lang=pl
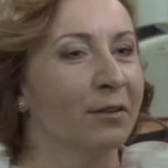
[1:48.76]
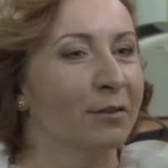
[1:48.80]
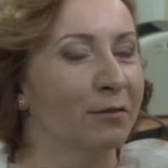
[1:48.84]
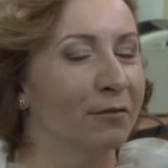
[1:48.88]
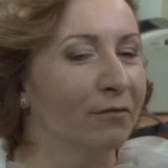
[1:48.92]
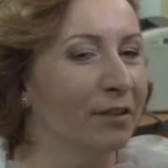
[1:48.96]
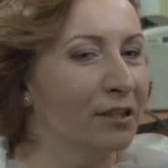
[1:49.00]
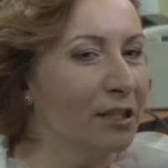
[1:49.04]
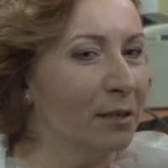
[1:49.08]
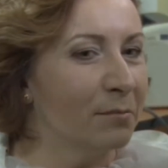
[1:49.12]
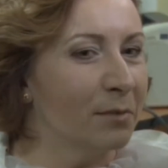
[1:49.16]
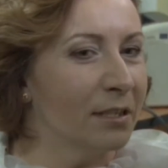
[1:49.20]

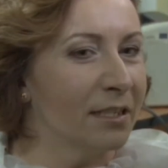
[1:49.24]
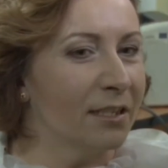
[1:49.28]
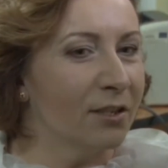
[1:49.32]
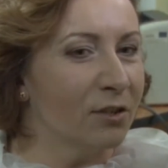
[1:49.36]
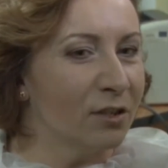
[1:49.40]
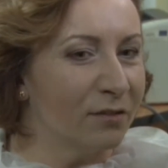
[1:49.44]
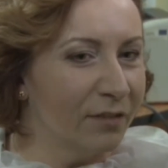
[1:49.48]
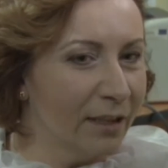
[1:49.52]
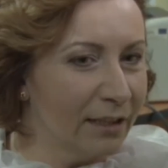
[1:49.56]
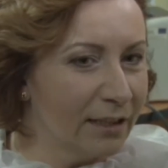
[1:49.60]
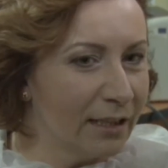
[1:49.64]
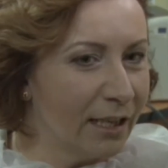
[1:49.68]
Uważam, że jest to
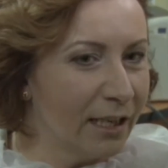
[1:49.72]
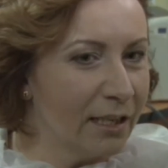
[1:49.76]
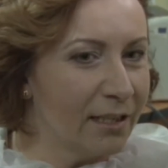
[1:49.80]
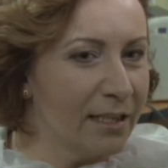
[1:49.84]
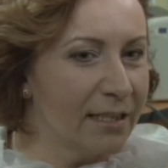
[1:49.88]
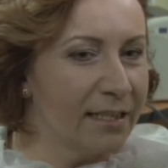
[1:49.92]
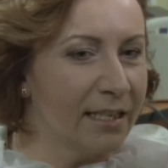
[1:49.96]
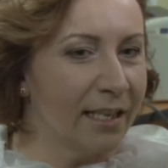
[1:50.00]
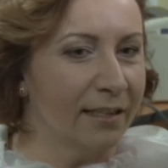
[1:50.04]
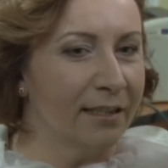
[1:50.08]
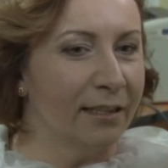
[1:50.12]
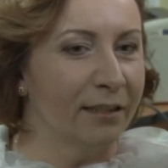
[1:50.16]
świetna
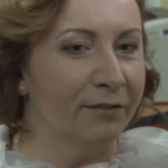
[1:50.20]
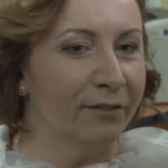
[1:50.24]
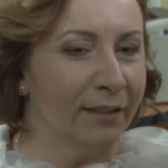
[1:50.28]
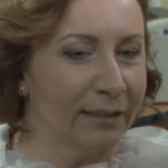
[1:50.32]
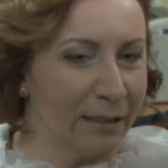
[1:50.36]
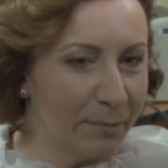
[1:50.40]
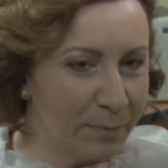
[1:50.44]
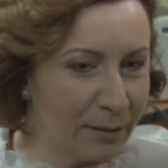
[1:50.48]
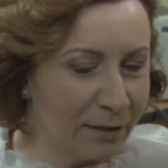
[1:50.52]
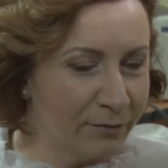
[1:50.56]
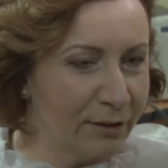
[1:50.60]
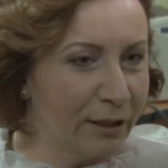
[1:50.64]
inicjatywa.
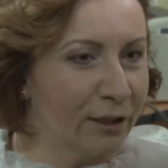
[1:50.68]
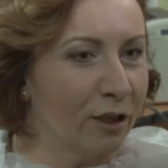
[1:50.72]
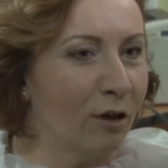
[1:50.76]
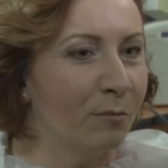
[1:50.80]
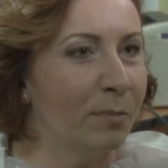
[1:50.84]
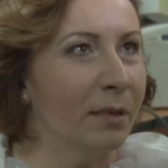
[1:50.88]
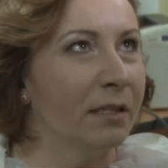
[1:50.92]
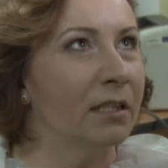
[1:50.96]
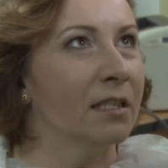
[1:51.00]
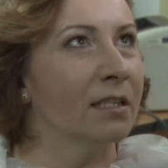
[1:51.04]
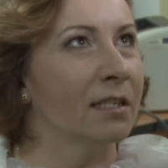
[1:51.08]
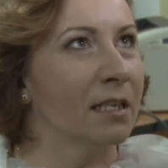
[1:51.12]
Naprawdę
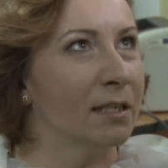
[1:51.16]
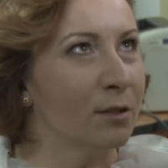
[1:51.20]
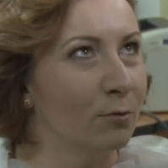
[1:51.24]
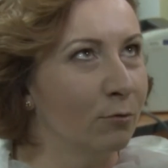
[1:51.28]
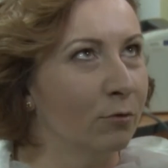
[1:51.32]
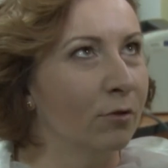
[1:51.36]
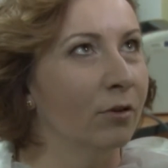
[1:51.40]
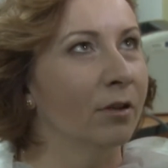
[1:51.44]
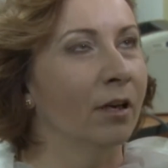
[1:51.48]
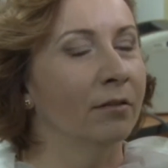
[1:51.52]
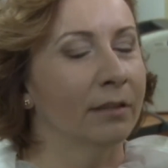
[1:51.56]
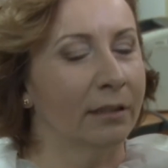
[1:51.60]
kobiety
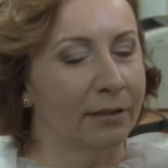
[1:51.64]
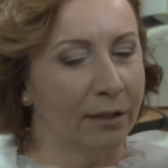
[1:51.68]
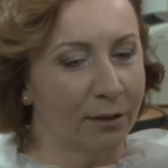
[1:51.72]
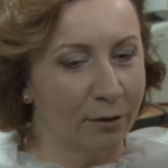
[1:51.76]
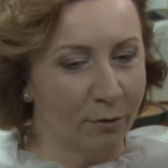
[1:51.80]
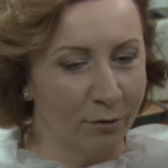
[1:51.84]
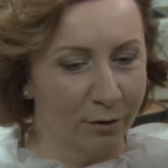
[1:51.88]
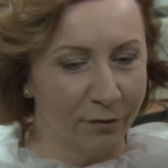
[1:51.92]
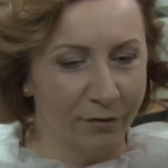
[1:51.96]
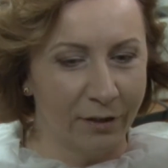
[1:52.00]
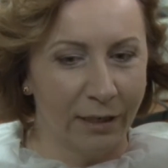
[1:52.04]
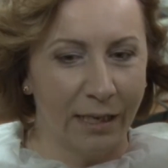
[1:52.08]
zasługują na
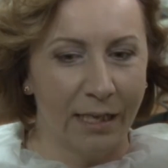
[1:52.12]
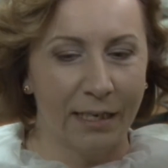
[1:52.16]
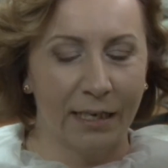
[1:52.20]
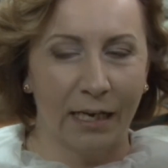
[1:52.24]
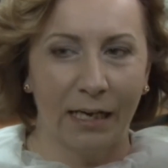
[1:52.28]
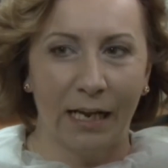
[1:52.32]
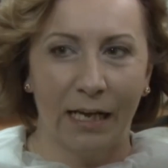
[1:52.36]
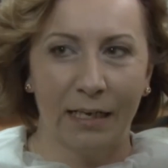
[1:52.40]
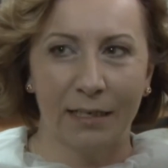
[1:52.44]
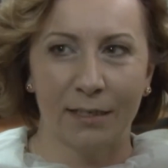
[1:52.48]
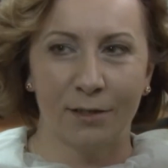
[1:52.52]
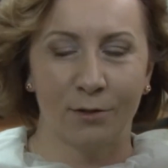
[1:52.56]
taką chwilę
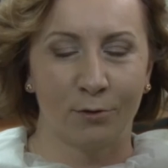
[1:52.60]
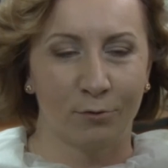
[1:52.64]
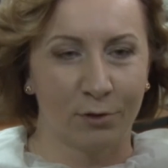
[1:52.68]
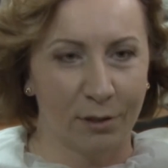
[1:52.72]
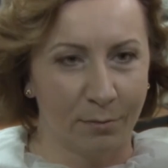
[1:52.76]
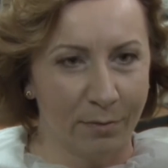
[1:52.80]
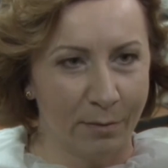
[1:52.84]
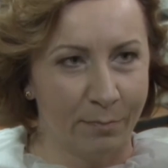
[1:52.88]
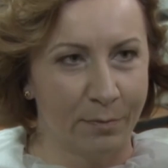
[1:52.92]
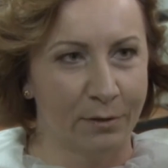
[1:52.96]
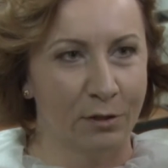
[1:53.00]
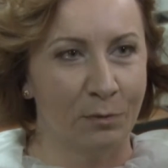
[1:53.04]
relaksu,
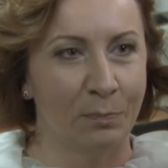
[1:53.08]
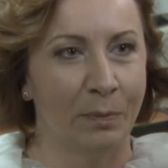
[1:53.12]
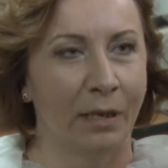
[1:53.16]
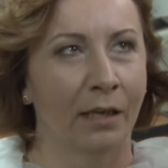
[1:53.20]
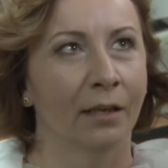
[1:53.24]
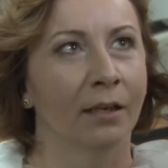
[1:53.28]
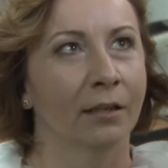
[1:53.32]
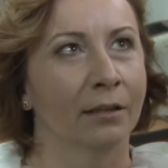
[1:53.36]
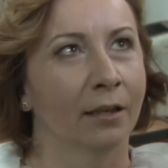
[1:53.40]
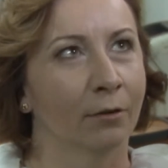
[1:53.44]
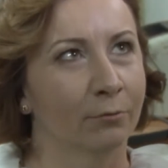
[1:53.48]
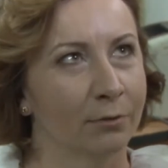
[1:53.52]
żeby być
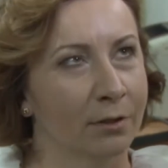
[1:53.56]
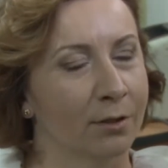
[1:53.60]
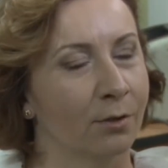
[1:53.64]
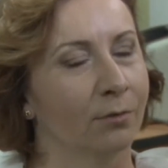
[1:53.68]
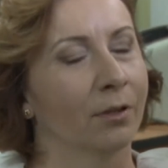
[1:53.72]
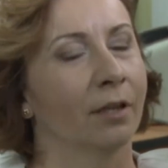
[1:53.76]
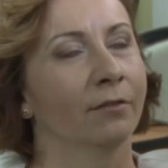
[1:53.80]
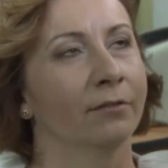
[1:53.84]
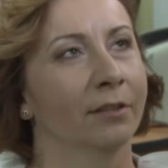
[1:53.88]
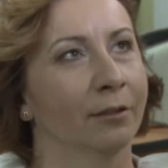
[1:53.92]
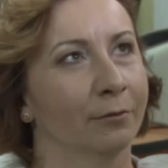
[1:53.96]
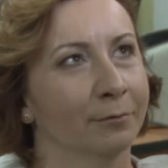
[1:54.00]
piękną i
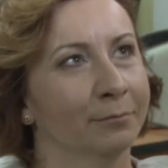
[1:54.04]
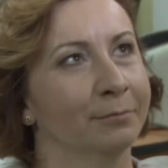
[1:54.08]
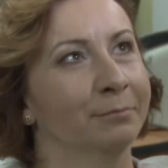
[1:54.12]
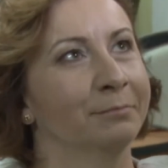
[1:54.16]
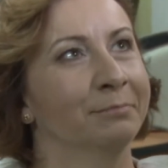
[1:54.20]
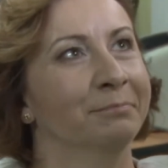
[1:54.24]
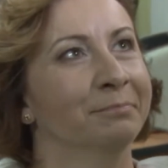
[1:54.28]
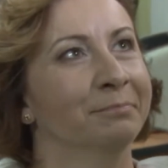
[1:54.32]
cudowną.